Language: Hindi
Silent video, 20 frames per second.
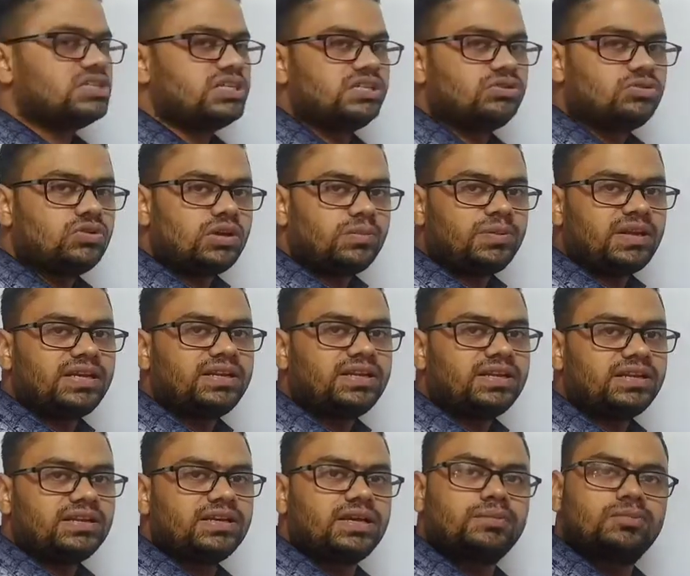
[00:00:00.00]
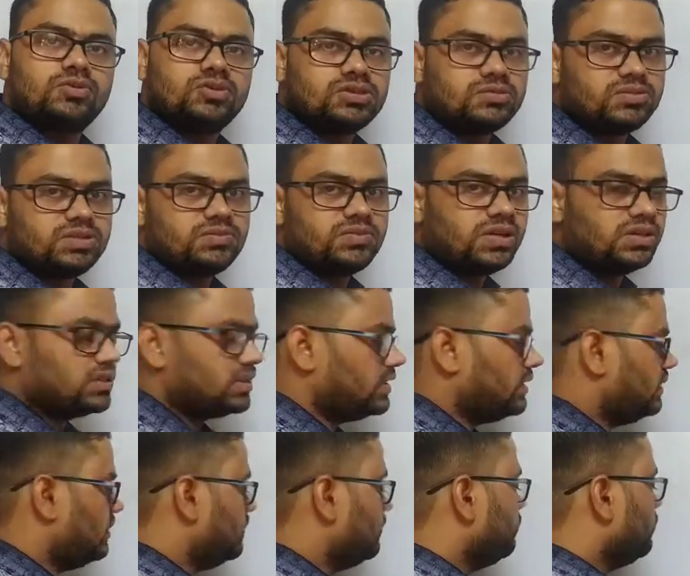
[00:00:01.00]
एक दो अप्लाई करेंगे आपको समझ में आता
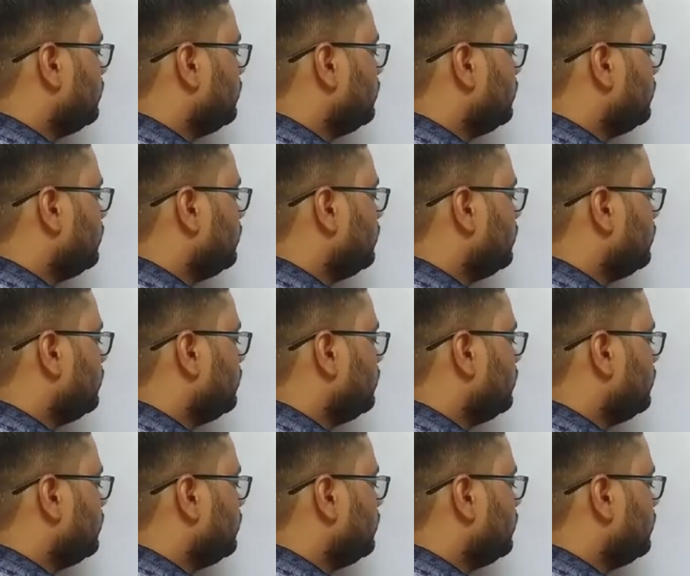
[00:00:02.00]
रहेगा